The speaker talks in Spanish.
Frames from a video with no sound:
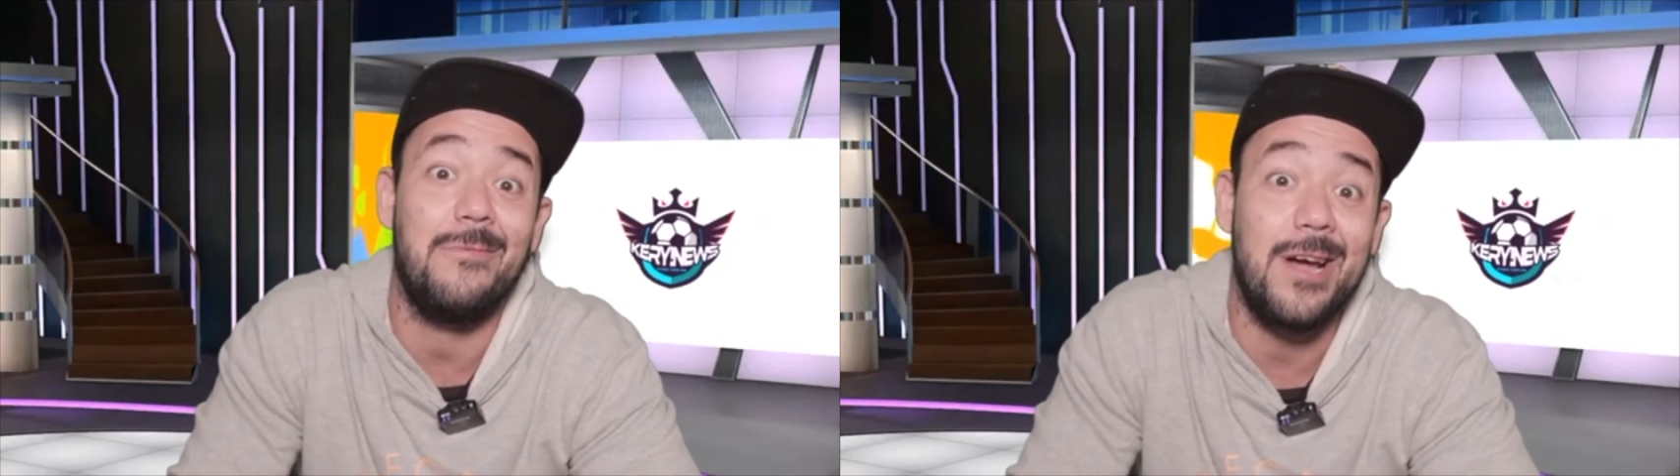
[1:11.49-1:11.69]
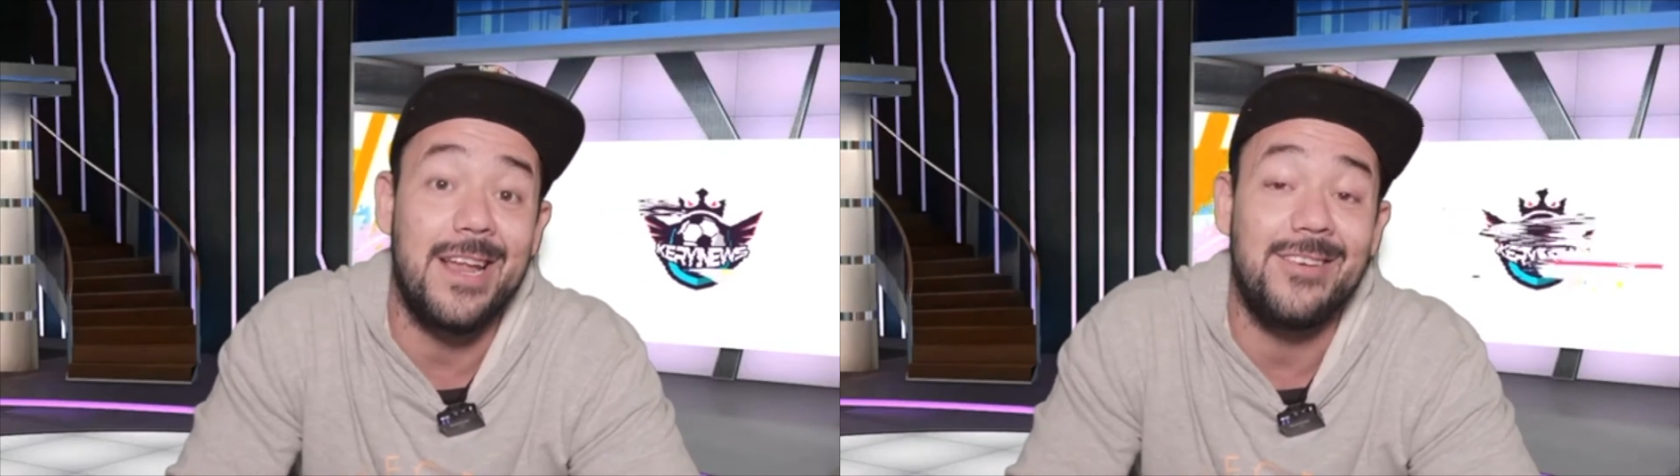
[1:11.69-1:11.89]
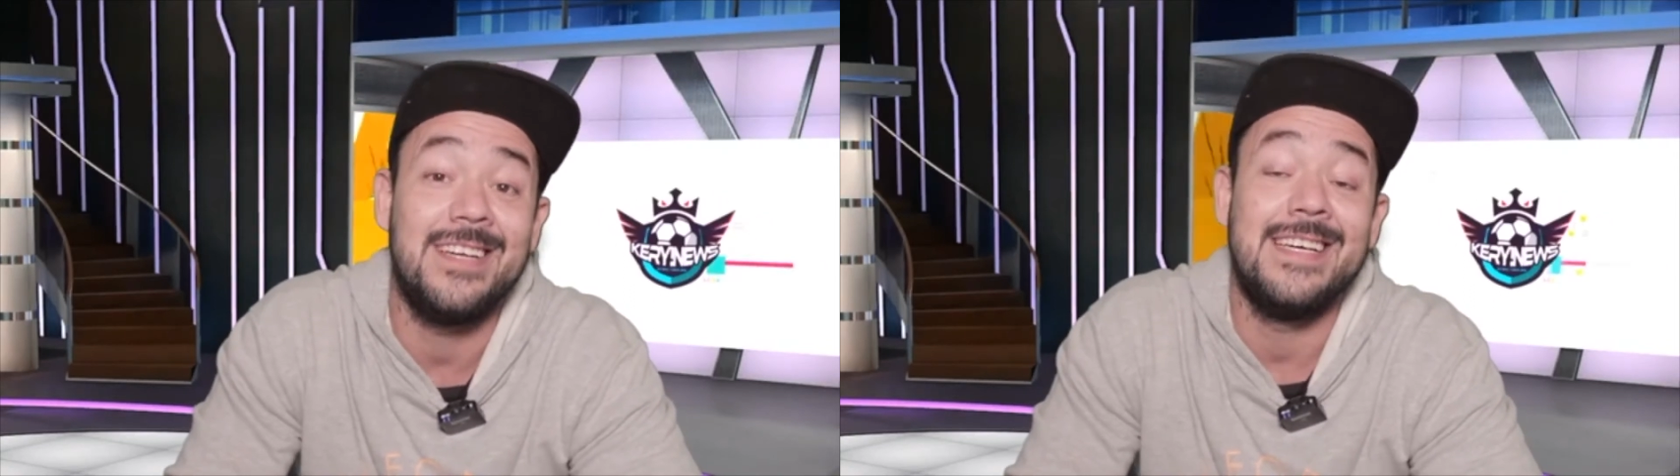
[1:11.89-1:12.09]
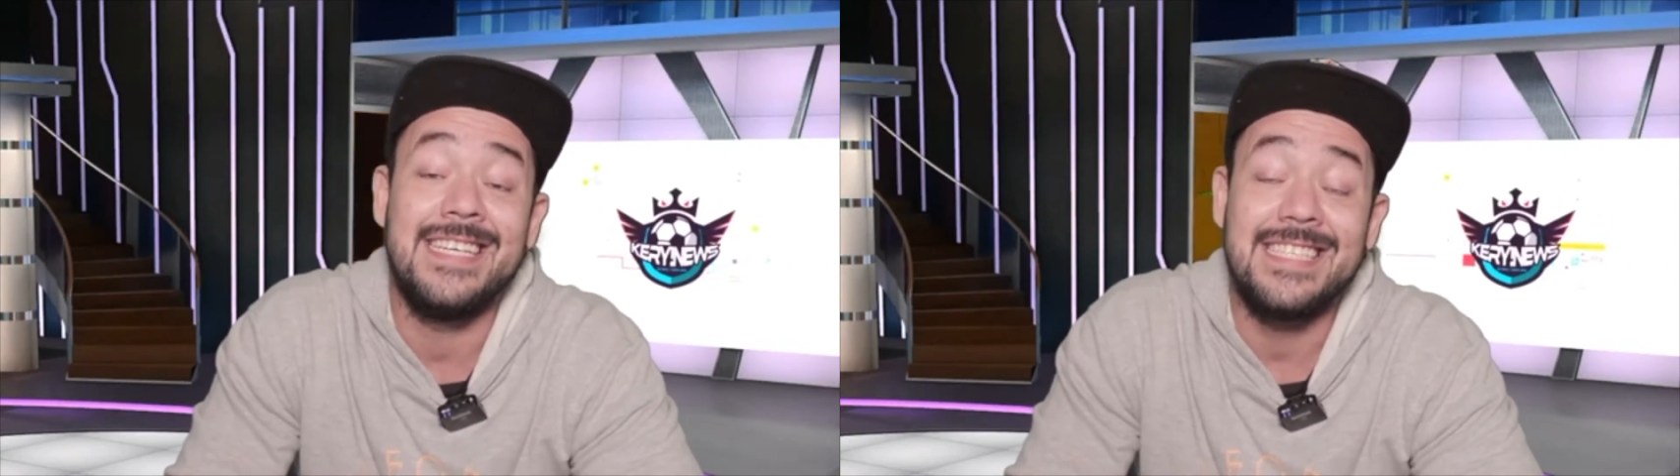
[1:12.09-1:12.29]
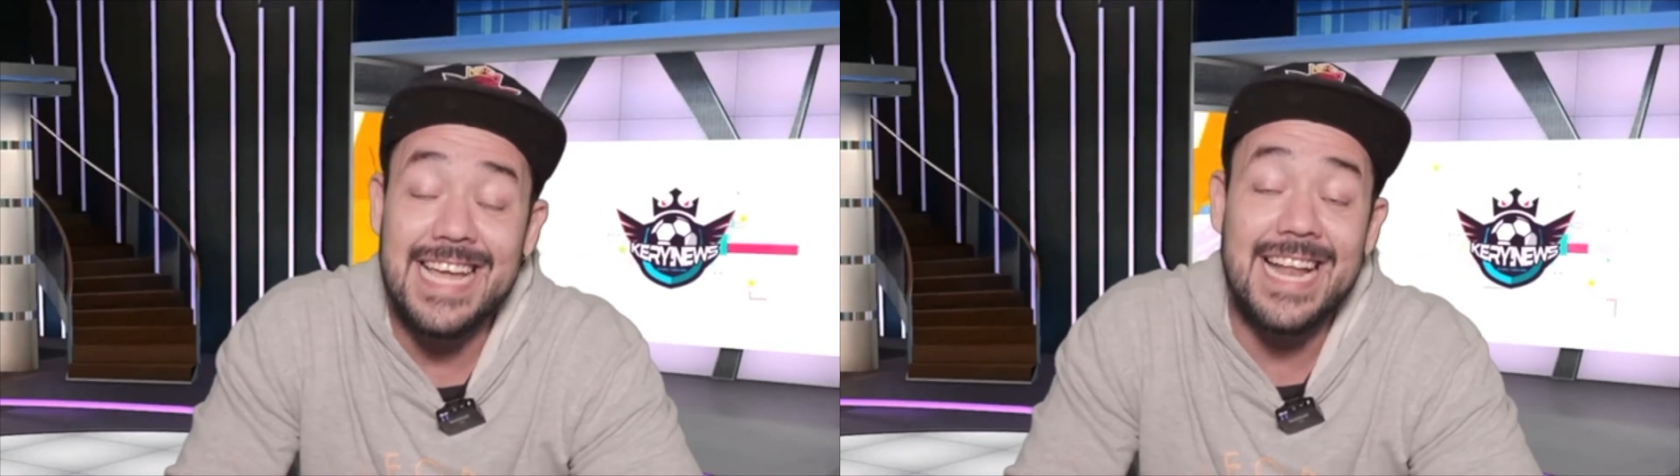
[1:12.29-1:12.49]
Y bueno,
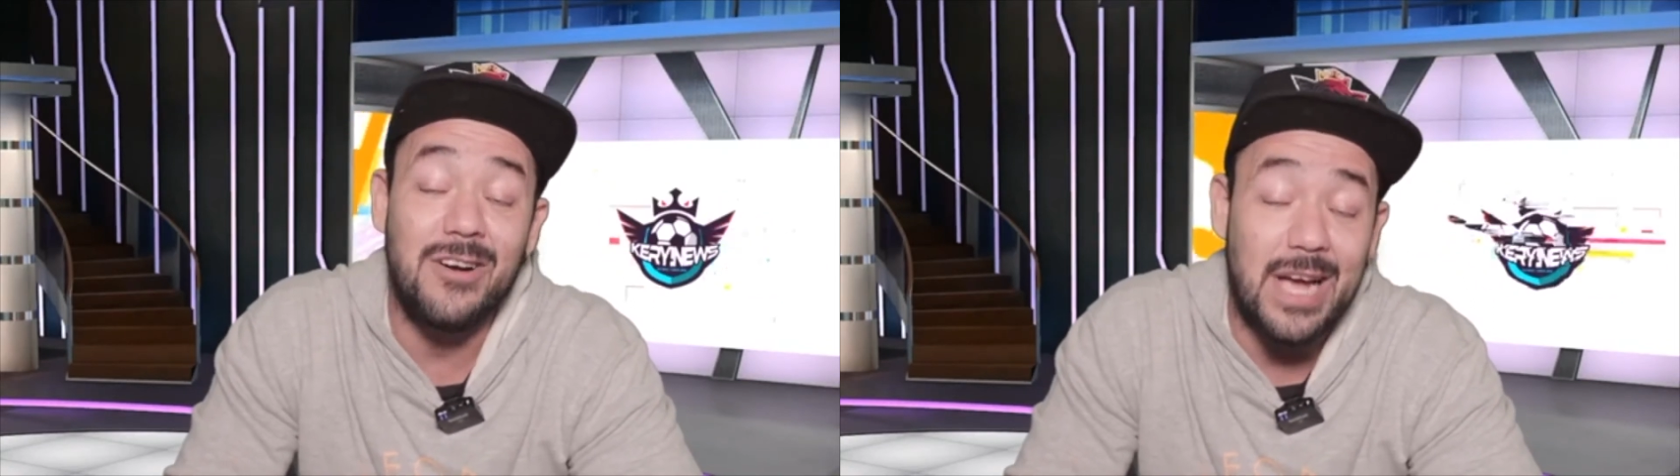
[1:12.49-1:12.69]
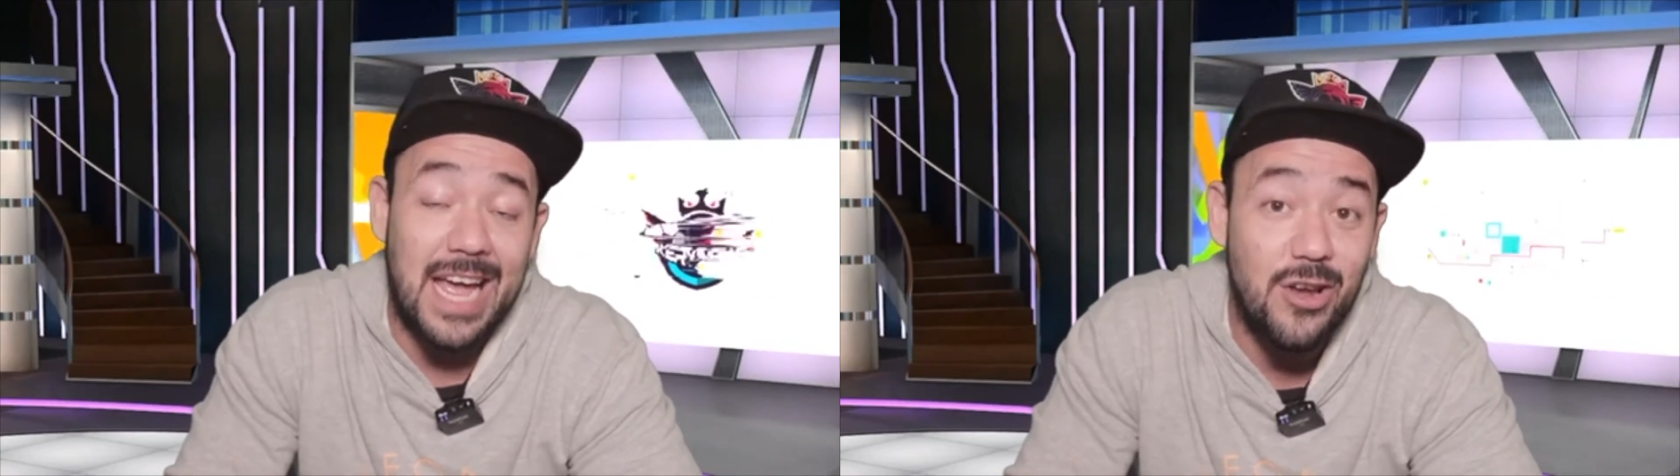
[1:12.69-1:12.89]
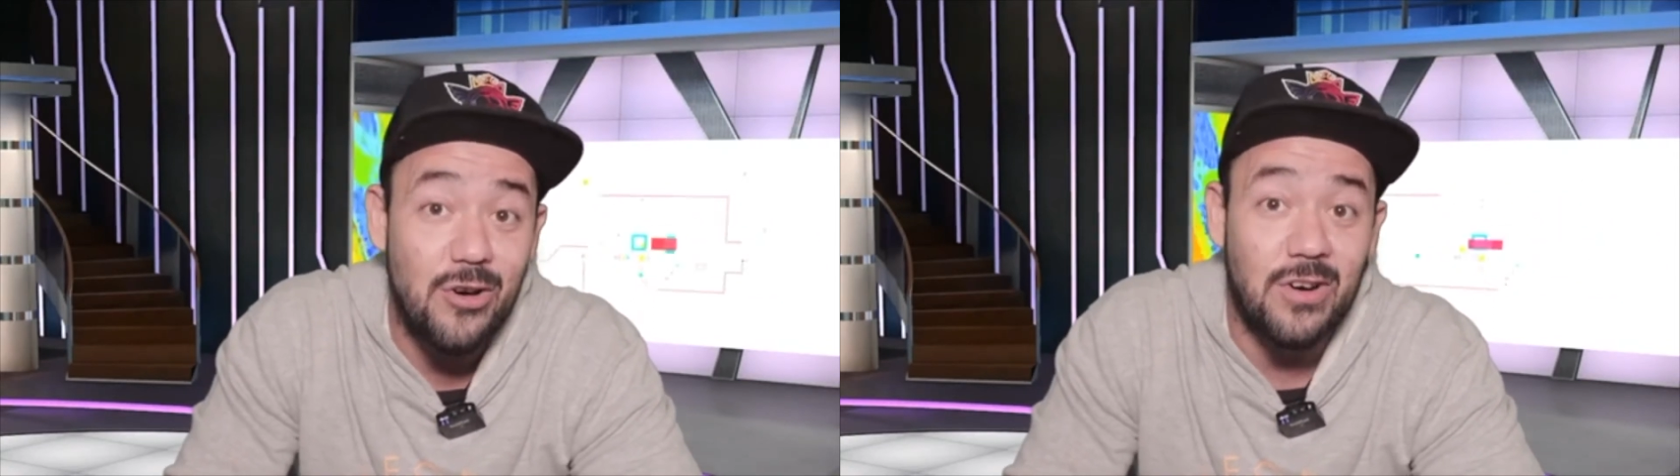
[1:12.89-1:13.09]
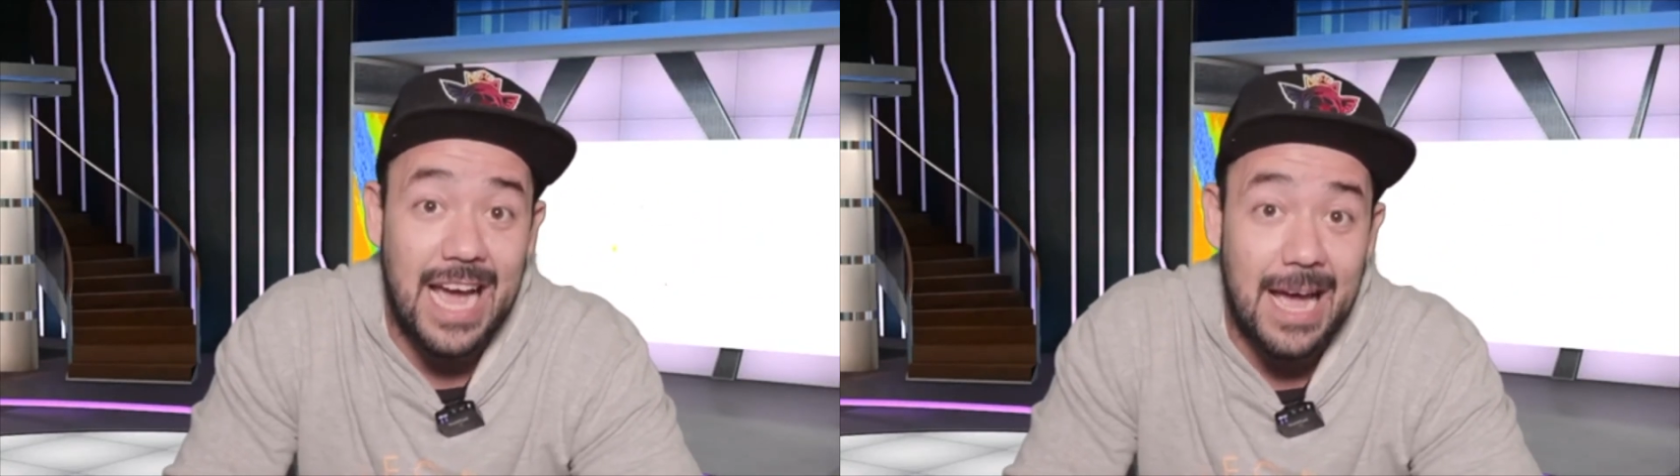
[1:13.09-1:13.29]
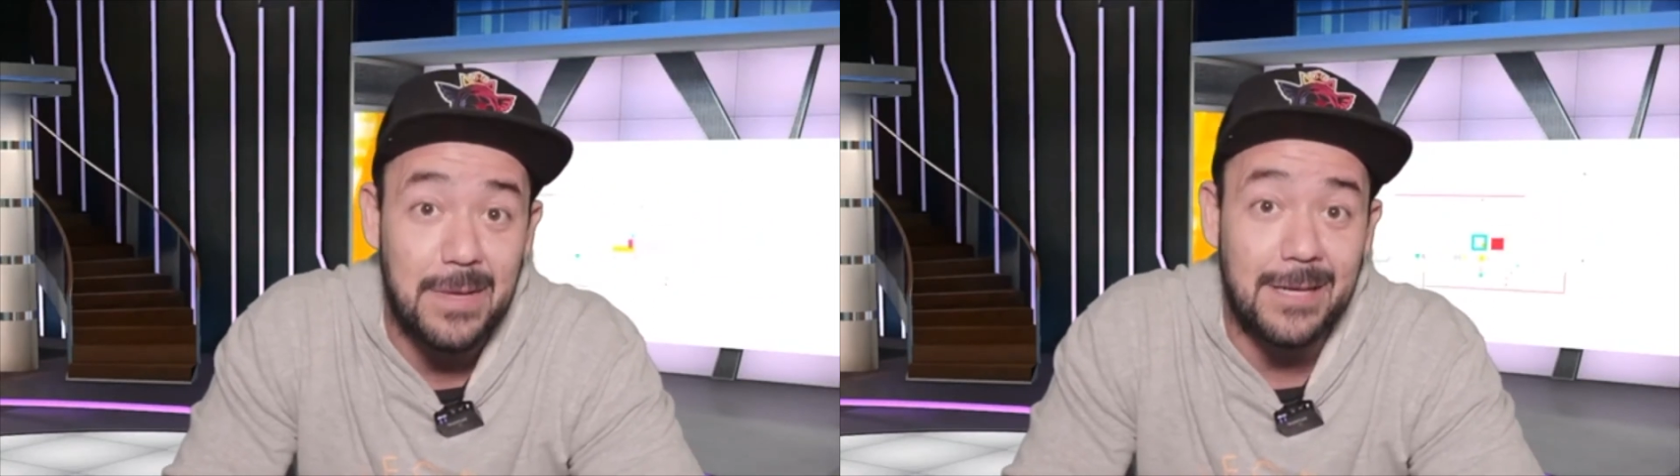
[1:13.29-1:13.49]
si hay algo que no
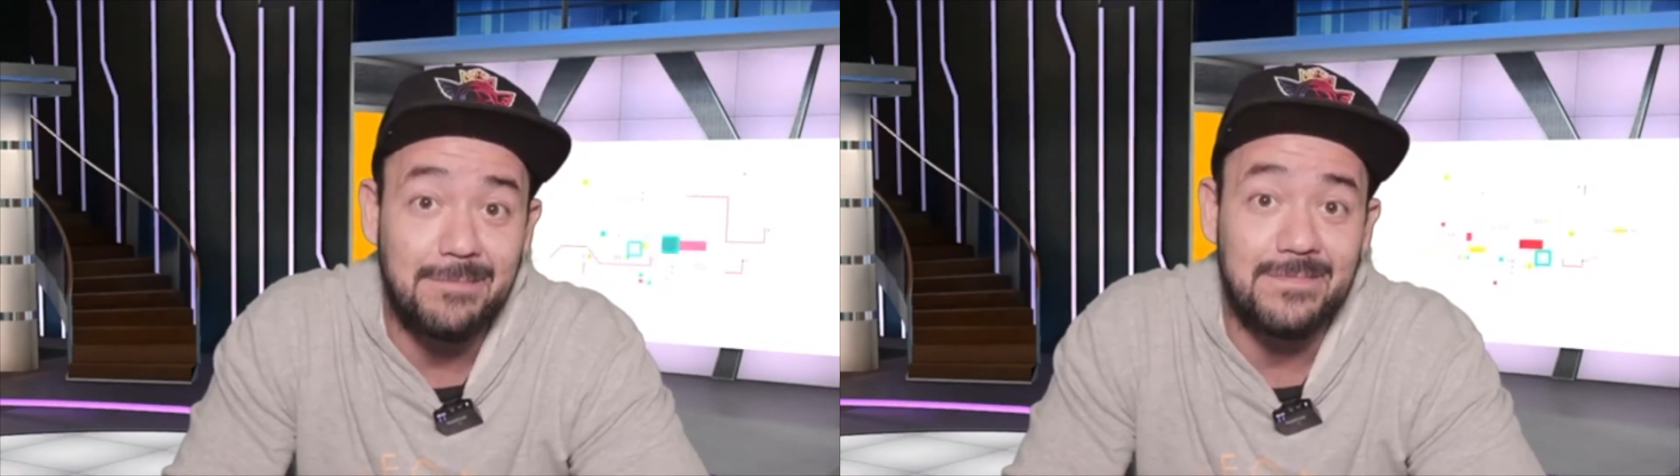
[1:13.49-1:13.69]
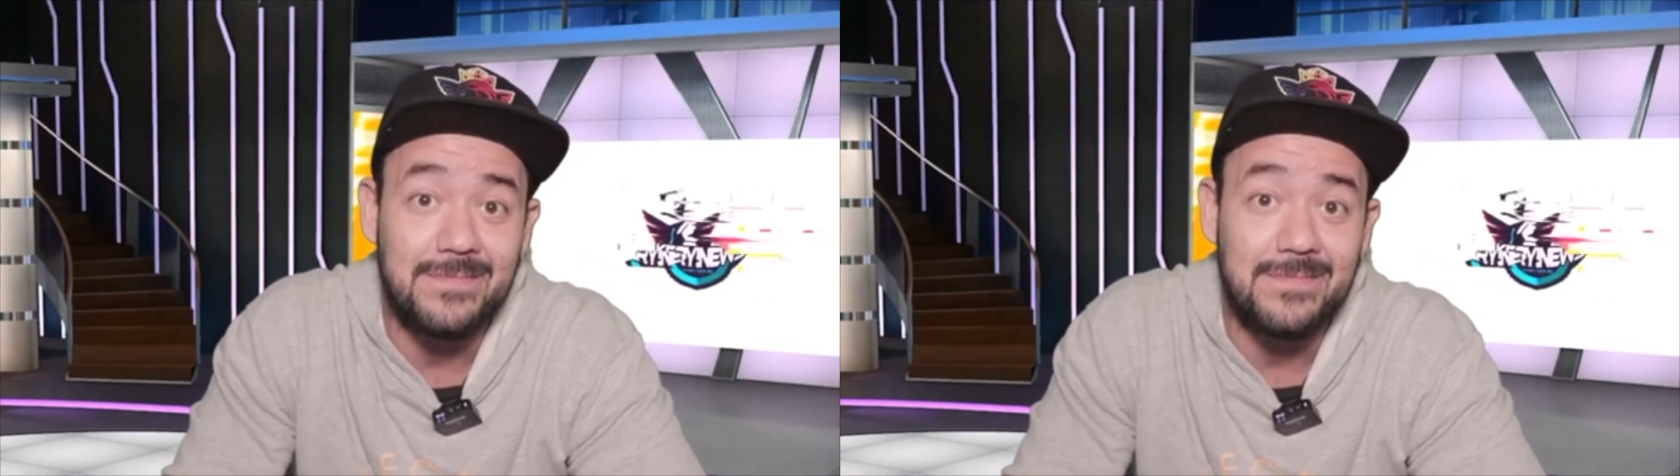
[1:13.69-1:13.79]
cambia,